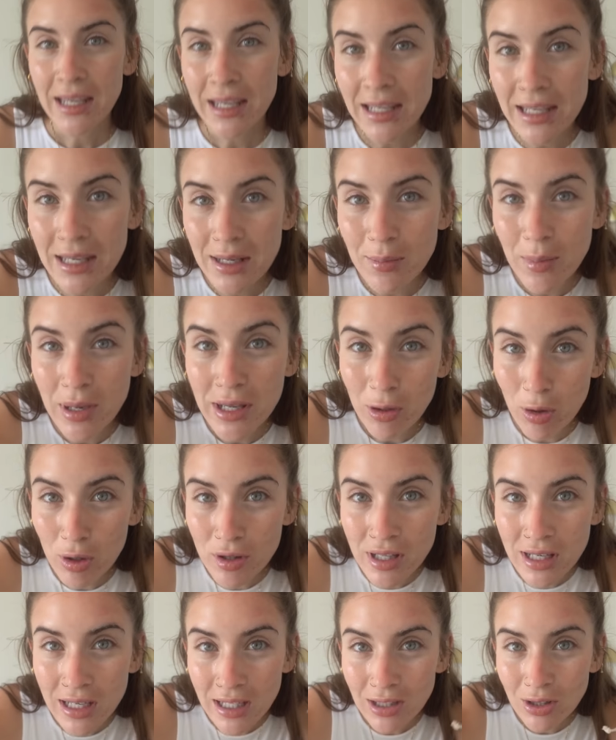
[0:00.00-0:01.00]
Y me llevó
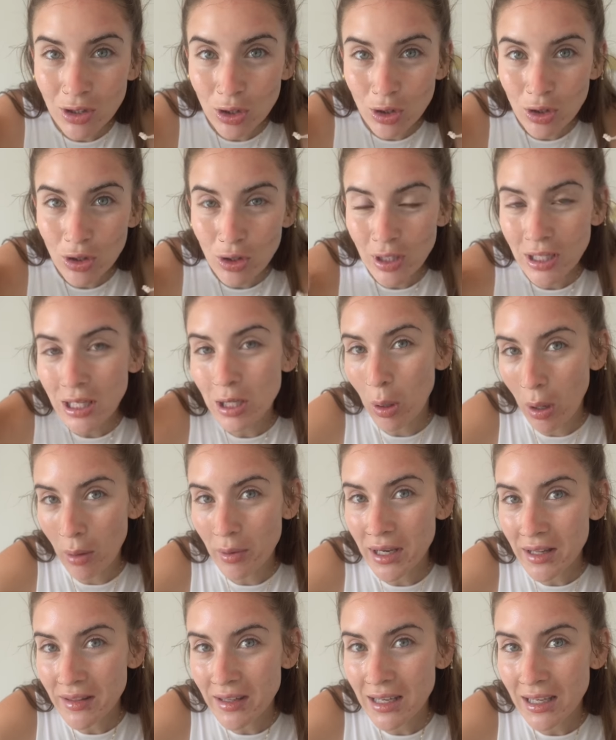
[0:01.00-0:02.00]
en directo y lo
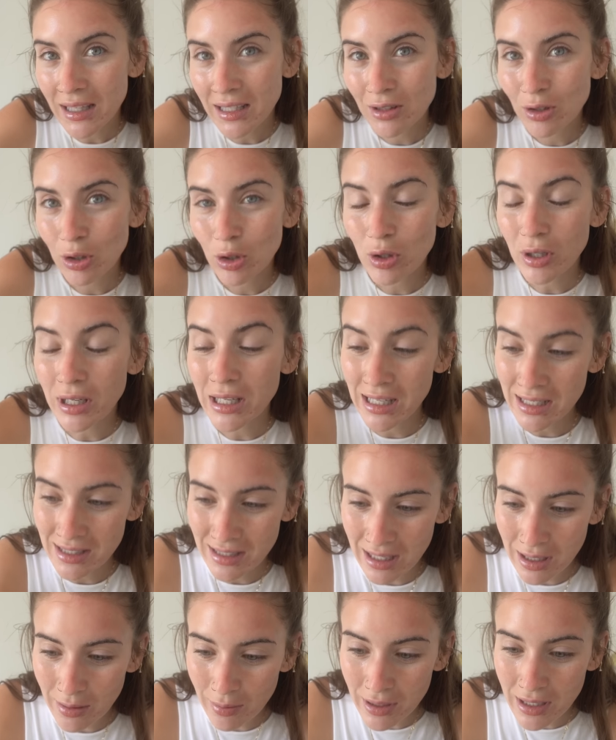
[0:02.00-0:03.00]
abrí en directo y le
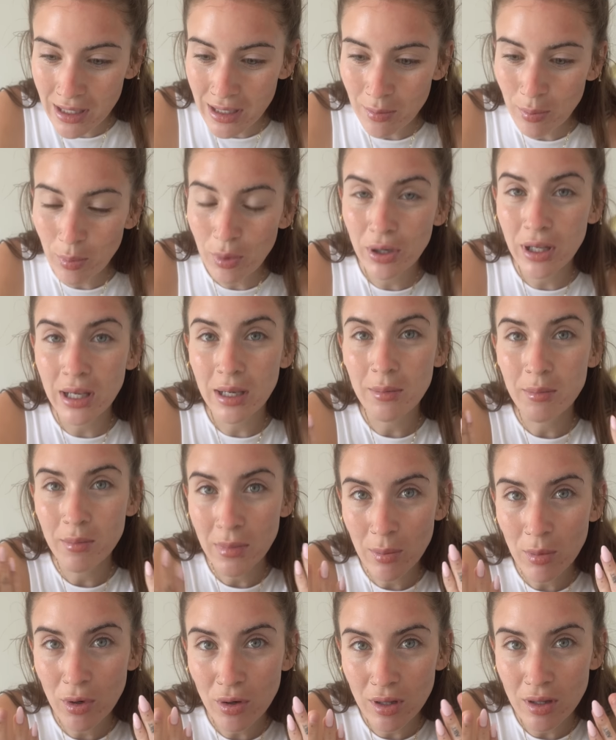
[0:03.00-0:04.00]
escribí porque
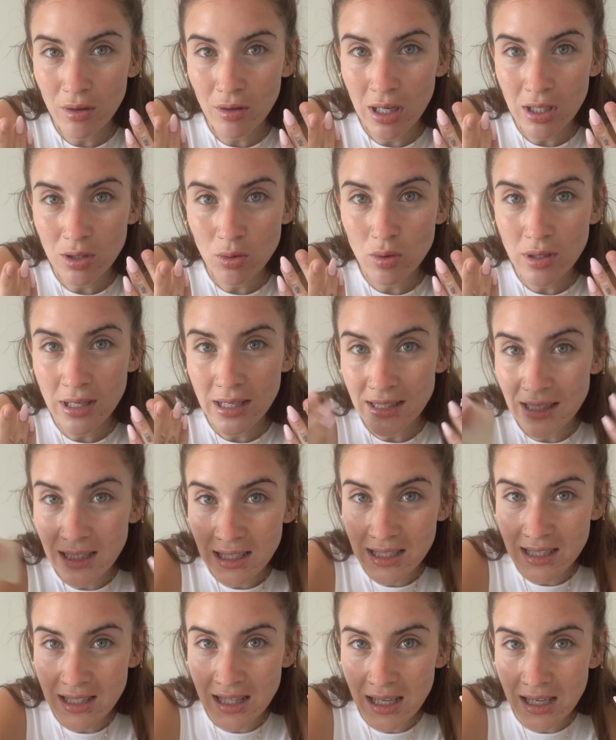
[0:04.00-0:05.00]
me he mordido las uñas
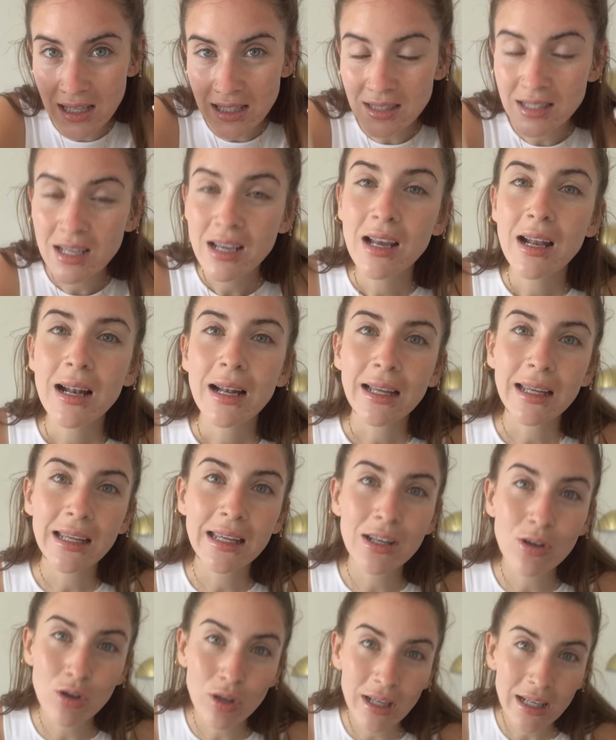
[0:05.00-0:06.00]
del estrés
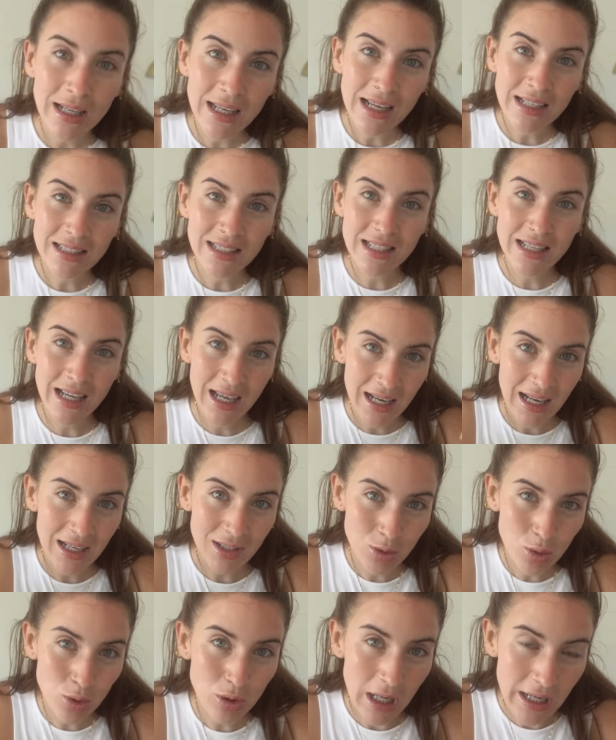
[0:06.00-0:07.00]
y no quería
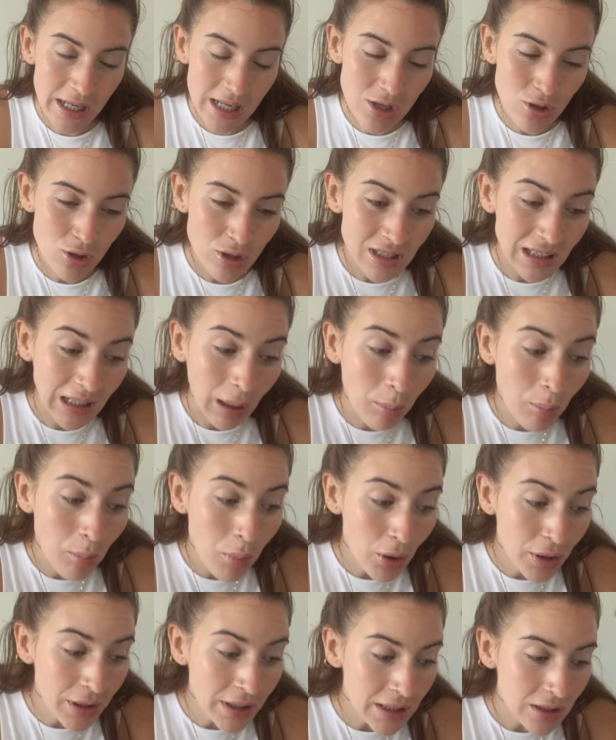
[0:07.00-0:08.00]
enseñar sus anillos tan
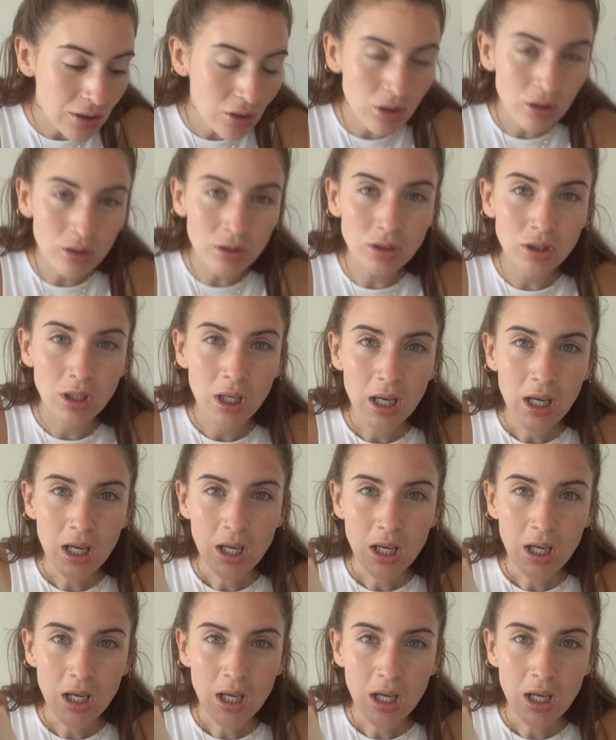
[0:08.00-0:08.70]
bonitos